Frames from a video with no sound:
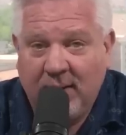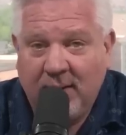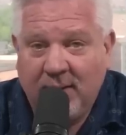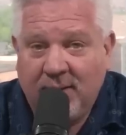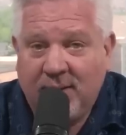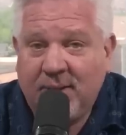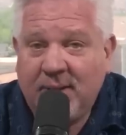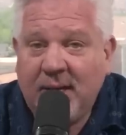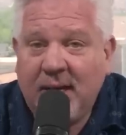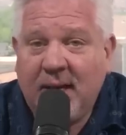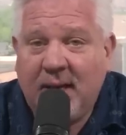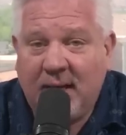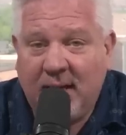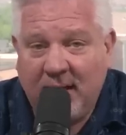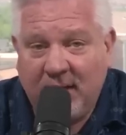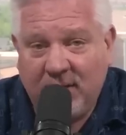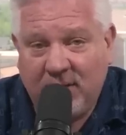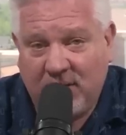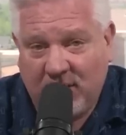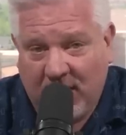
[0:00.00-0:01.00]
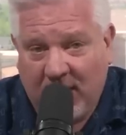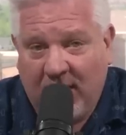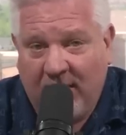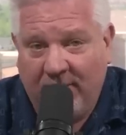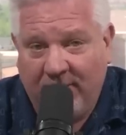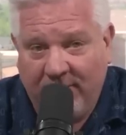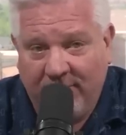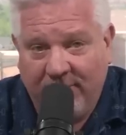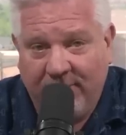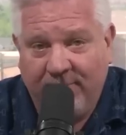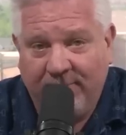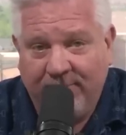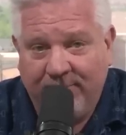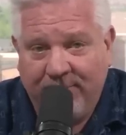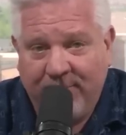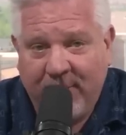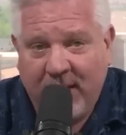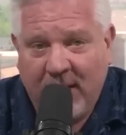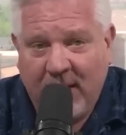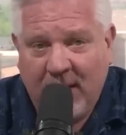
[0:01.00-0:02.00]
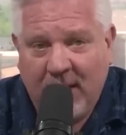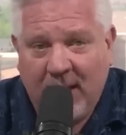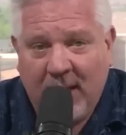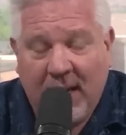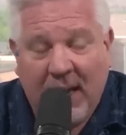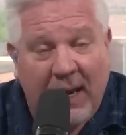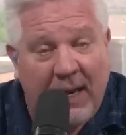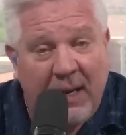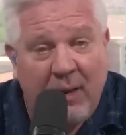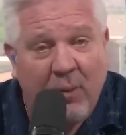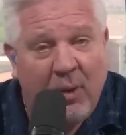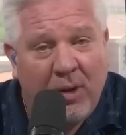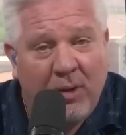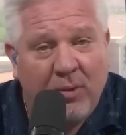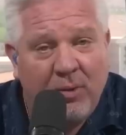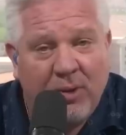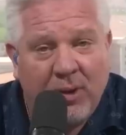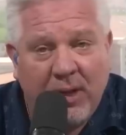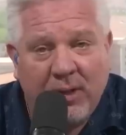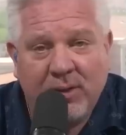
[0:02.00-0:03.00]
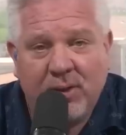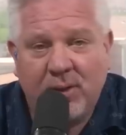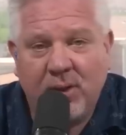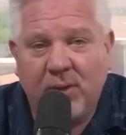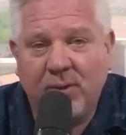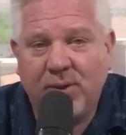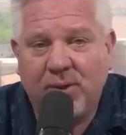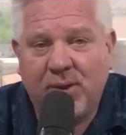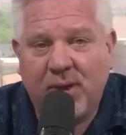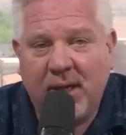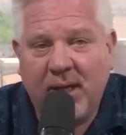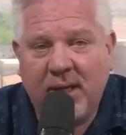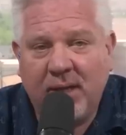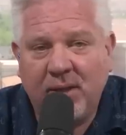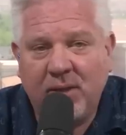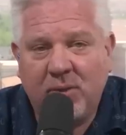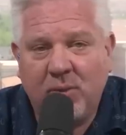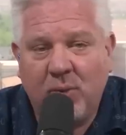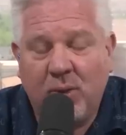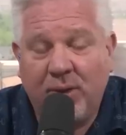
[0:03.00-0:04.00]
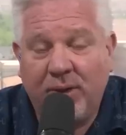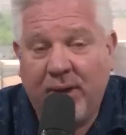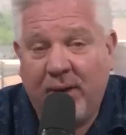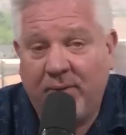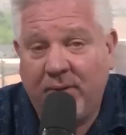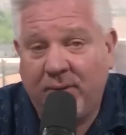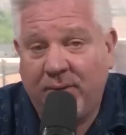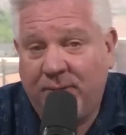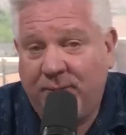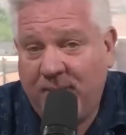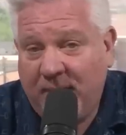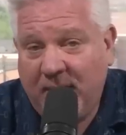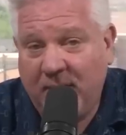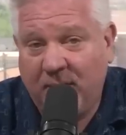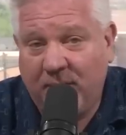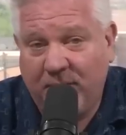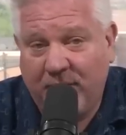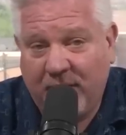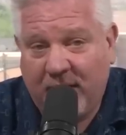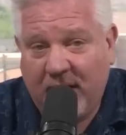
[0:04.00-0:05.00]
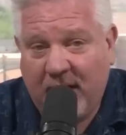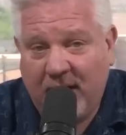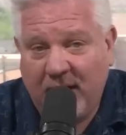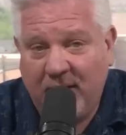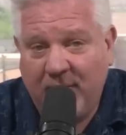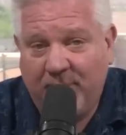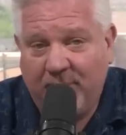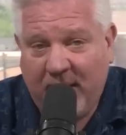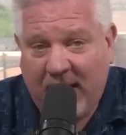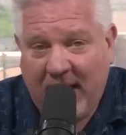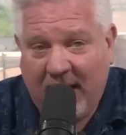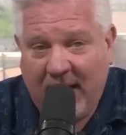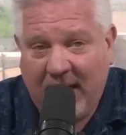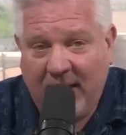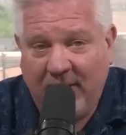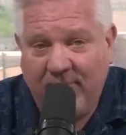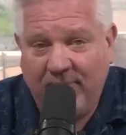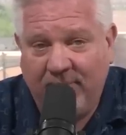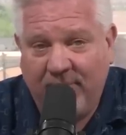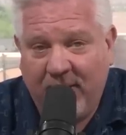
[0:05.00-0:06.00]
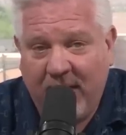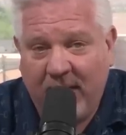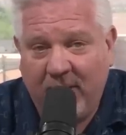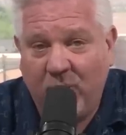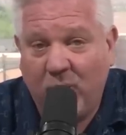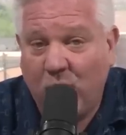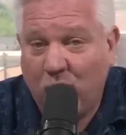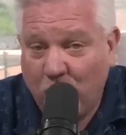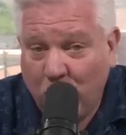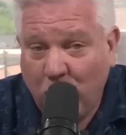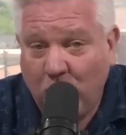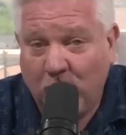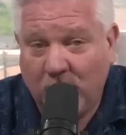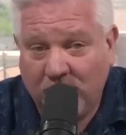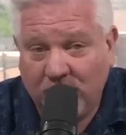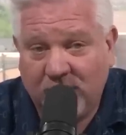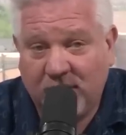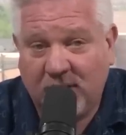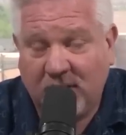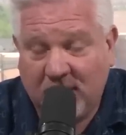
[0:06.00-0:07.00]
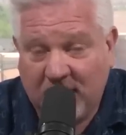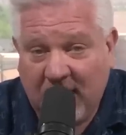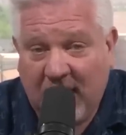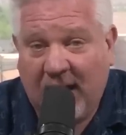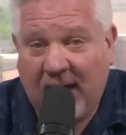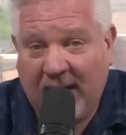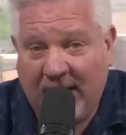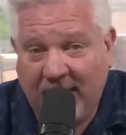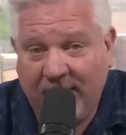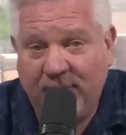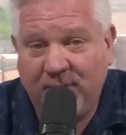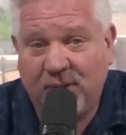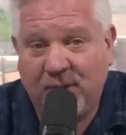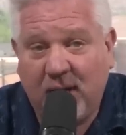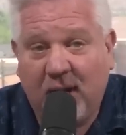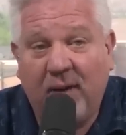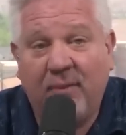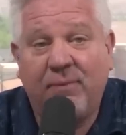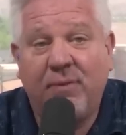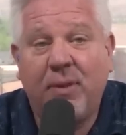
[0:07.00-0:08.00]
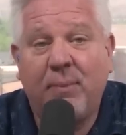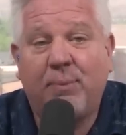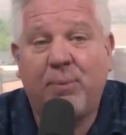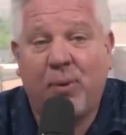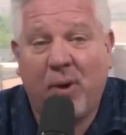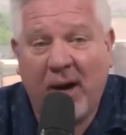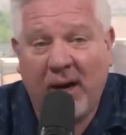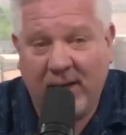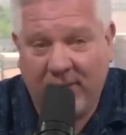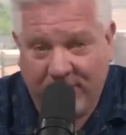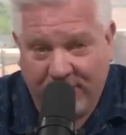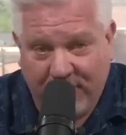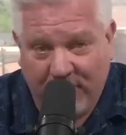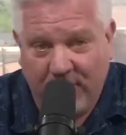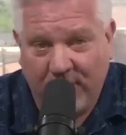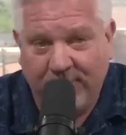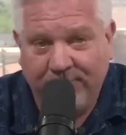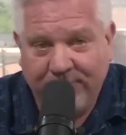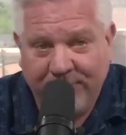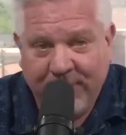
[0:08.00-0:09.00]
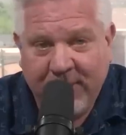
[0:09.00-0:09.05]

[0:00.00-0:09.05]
Ищите Его любви. Любой, кто так поступает, никогда не будет испытывать той боли, которая руководит жизнями гордящихся.